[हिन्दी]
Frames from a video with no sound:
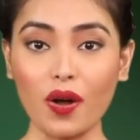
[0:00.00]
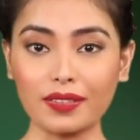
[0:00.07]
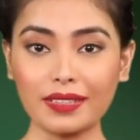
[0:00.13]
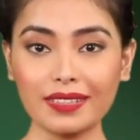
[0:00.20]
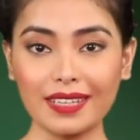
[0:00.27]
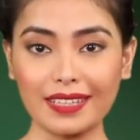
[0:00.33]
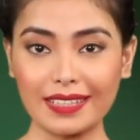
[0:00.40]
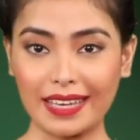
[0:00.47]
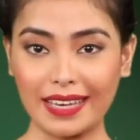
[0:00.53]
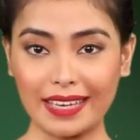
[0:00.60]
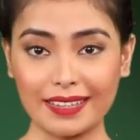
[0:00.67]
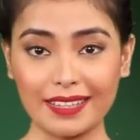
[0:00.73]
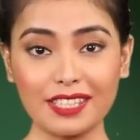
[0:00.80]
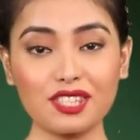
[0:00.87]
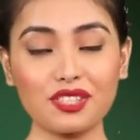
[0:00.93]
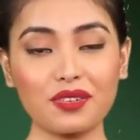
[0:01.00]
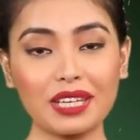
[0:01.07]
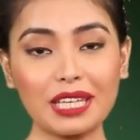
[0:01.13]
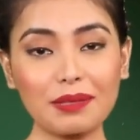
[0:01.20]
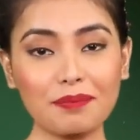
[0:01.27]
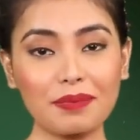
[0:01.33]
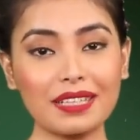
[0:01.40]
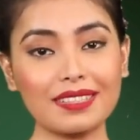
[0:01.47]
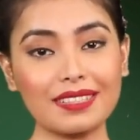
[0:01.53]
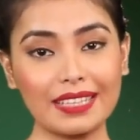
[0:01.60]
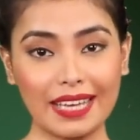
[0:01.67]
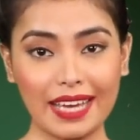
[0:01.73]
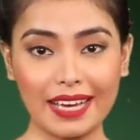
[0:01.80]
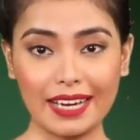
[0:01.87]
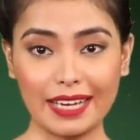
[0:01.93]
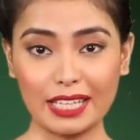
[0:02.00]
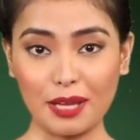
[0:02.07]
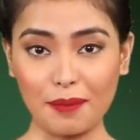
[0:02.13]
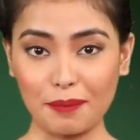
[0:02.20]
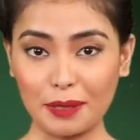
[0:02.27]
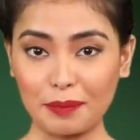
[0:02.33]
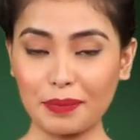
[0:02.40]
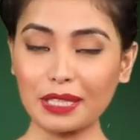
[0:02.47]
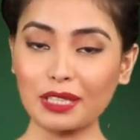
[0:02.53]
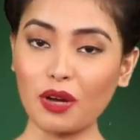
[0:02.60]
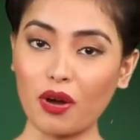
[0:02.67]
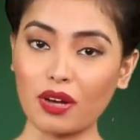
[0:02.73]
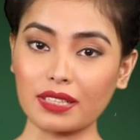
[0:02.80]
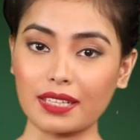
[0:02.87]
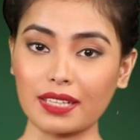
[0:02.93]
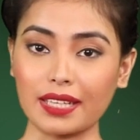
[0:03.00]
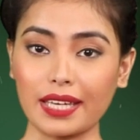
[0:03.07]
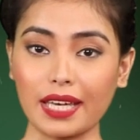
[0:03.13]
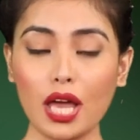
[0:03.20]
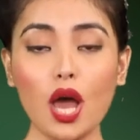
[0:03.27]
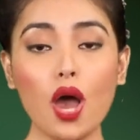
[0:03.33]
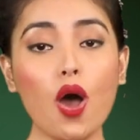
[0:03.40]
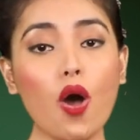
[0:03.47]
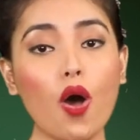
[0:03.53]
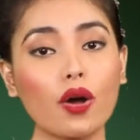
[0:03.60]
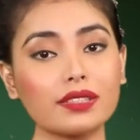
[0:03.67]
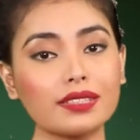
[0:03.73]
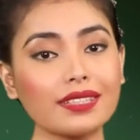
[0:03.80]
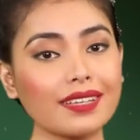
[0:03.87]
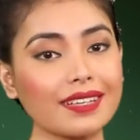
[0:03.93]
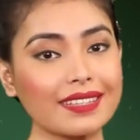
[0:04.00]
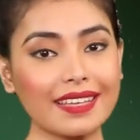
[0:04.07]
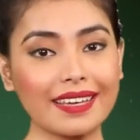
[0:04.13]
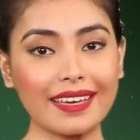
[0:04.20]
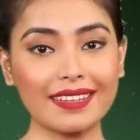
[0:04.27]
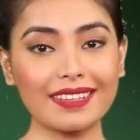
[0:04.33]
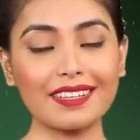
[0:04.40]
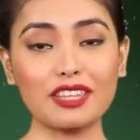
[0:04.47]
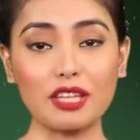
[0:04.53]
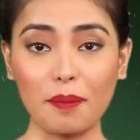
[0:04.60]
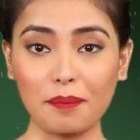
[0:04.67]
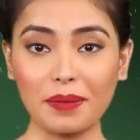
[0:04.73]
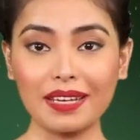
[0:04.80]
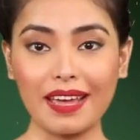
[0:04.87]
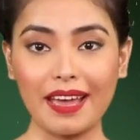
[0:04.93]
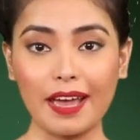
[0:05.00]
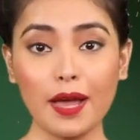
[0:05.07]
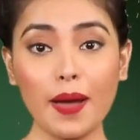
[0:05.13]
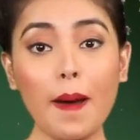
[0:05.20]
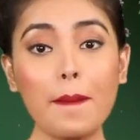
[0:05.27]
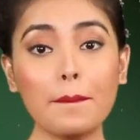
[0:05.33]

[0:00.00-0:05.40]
ऑर्डर करने के लिए स्क्रीन पर दिए गए नंबर पर कॉल करें ऑर्डर करने के लिए नंबर है